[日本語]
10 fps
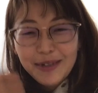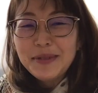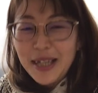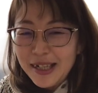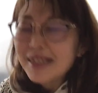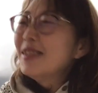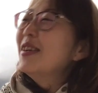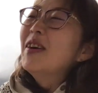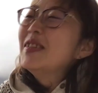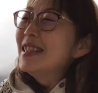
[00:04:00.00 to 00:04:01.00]
のみたいな、そういう
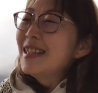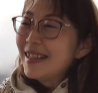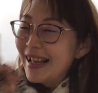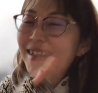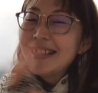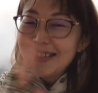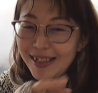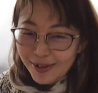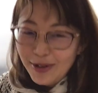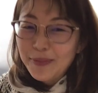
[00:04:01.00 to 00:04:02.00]
のは全然ないんです
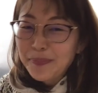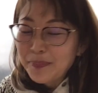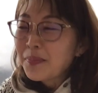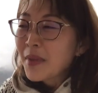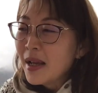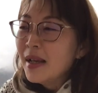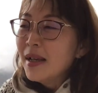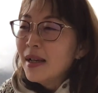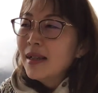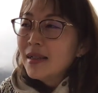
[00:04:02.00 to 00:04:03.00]
けど、
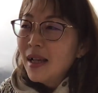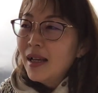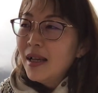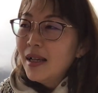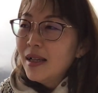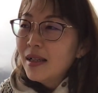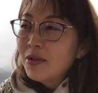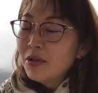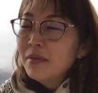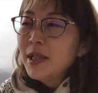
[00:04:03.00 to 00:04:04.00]
えー、
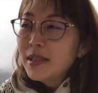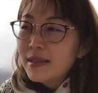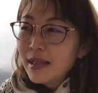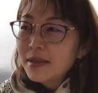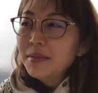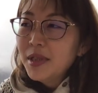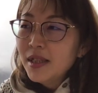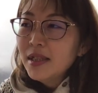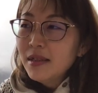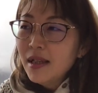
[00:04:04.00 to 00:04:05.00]
この前久しぶり
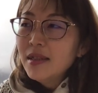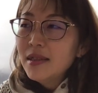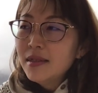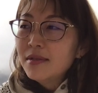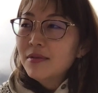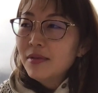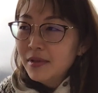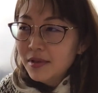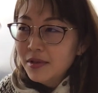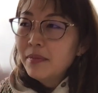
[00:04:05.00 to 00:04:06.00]
にミキシーズ
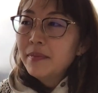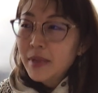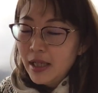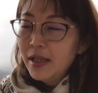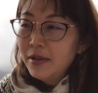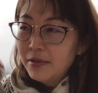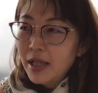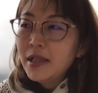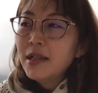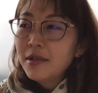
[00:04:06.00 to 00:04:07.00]
の、えー、
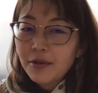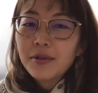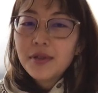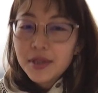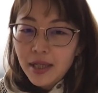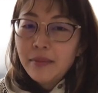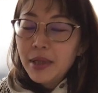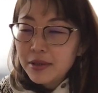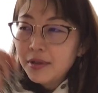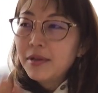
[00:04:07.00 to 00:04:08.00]
エネルギーを下ろして、ま
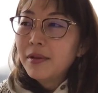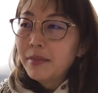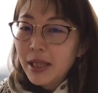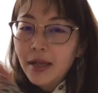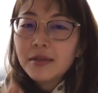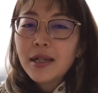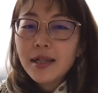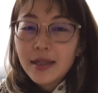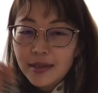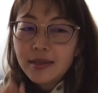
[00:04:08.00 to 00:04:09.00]
あそれを、まあ
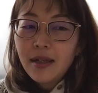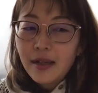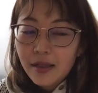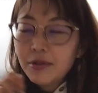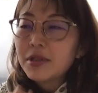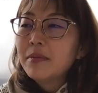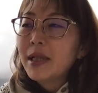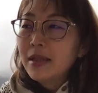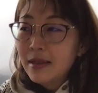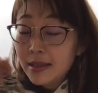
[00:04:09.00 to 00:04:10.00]
ライトランゲージしたかね、言葉
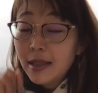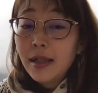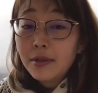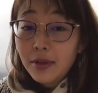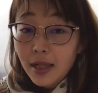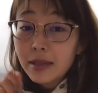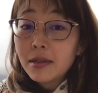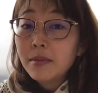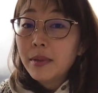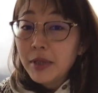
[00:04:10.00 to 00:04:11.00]
にしたりとか、
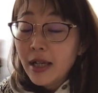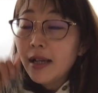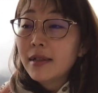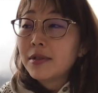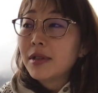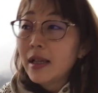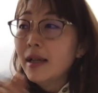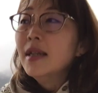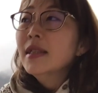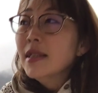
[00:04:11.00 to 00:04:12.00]
そのままダイレクトで、
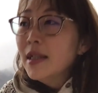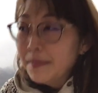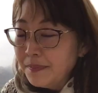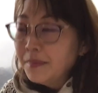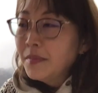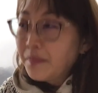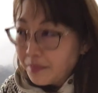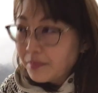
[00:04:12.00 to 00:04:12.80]
うん、